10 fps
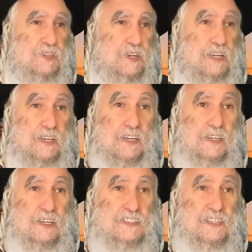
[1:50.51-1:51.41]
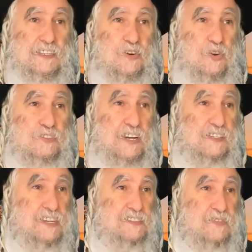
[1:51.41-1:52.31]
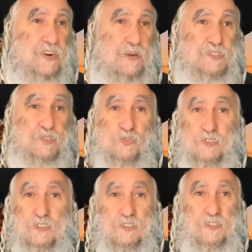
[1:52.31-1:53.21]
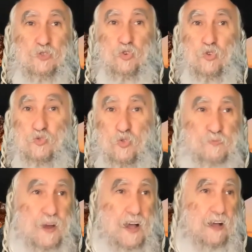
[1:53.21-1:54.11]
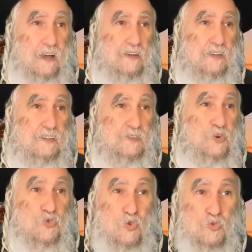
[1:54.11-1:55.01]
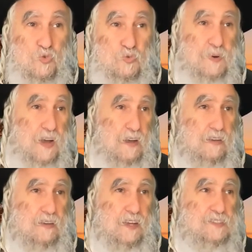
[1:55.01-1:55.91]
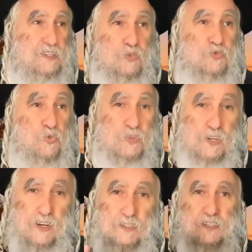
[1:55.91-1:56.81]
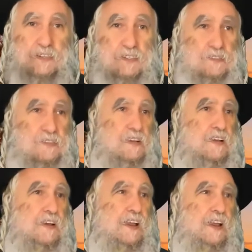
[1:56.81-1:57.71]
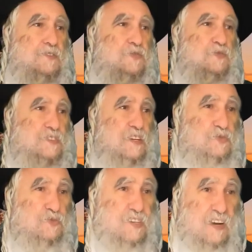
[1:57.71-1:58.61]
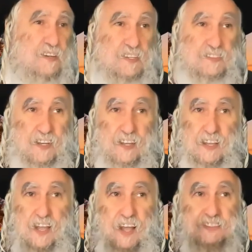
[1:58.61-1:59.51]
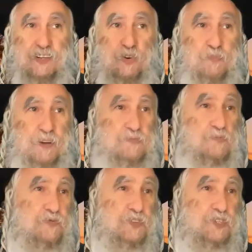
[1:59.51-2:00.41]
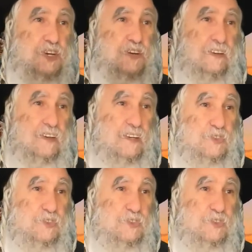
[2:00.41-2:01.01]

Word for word: Il, a dit, l'autre, il a dit à sa femme, ne te retourne pas, ne te retourne pas. Elle s'est retournée, elle, elle est devenue statue de sel, c'est-à-dire, elle s'est complètement figée.